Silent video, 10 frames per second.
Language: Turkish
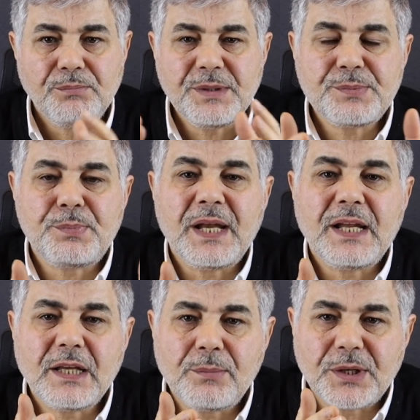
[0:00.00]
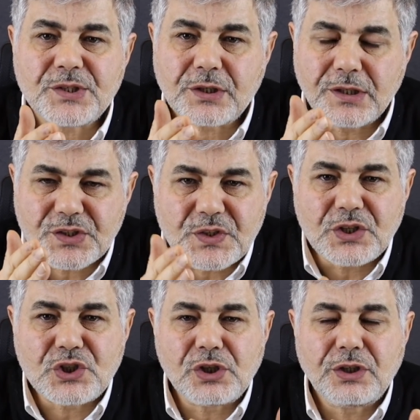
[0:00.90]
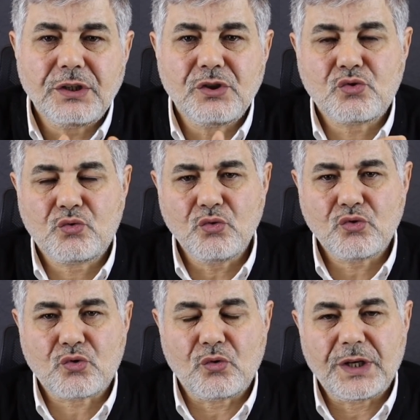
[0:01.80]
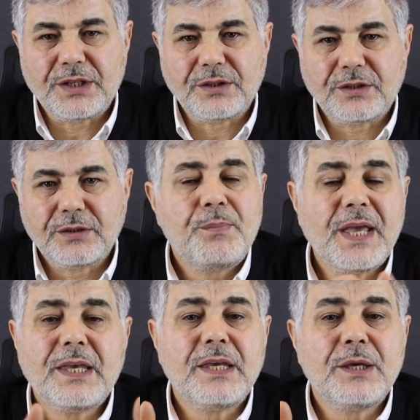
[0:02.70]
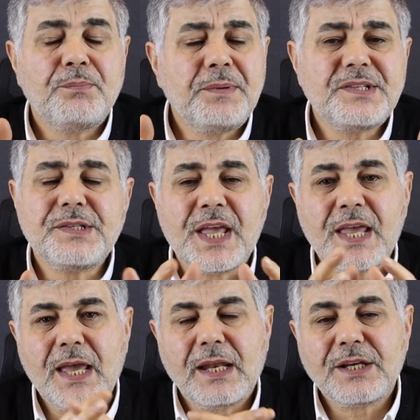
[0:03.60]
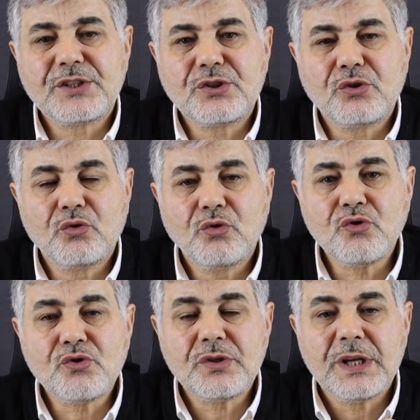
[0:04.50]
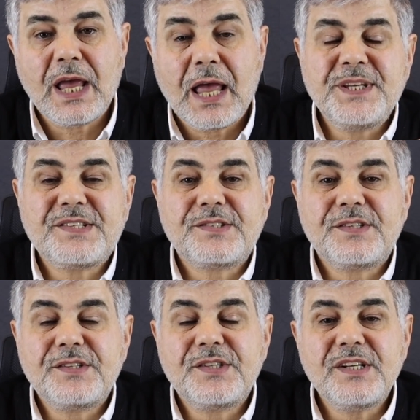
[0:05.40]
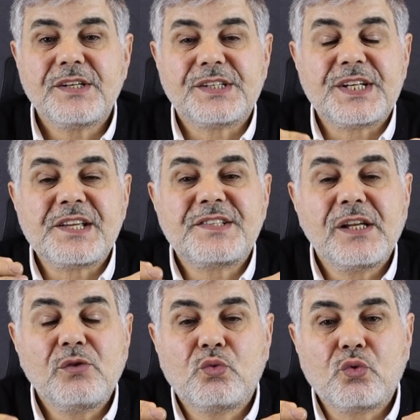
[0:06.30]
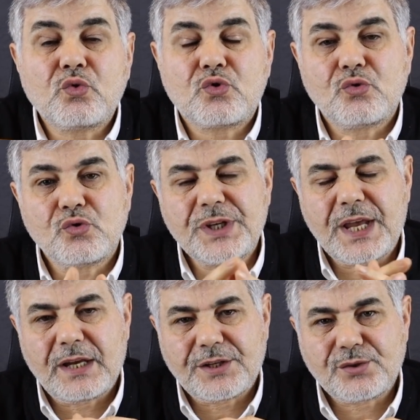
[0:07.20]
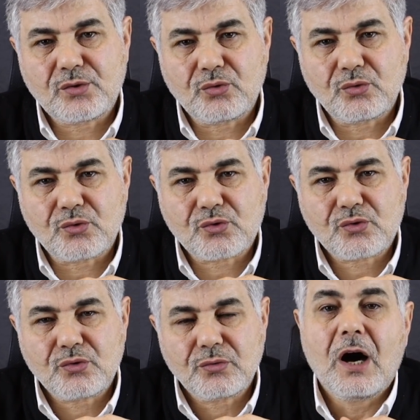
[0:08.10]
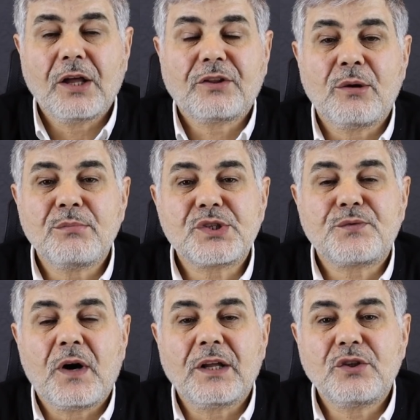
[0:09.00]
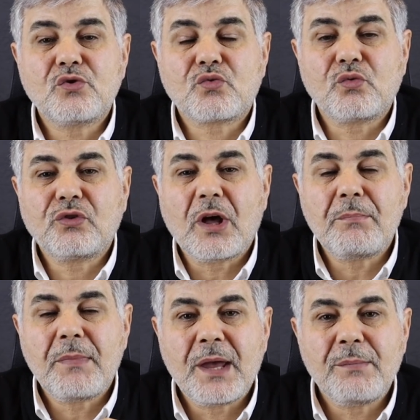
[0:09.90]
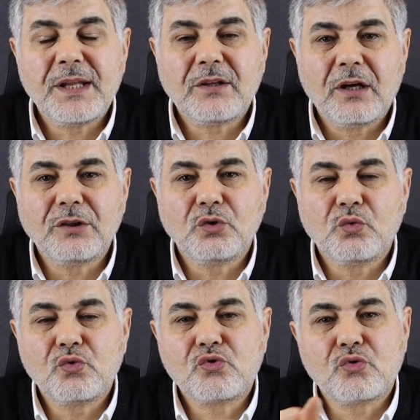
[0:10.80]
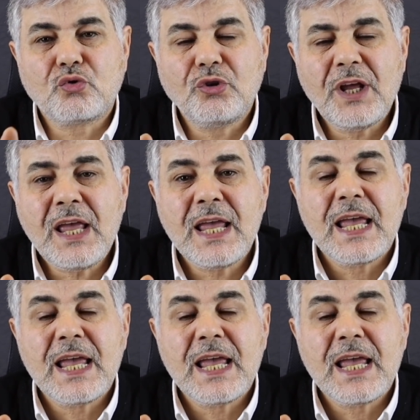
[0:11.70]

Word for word: biz belediye başkanı seçildiğiniz gün söyledik. Peki biz neyi eleştiriyoruz? Biz sizin rezil duruşunuzu eleştiriyoruz. Atamız Fatih Sultan Mehmet Han'ın huzuruna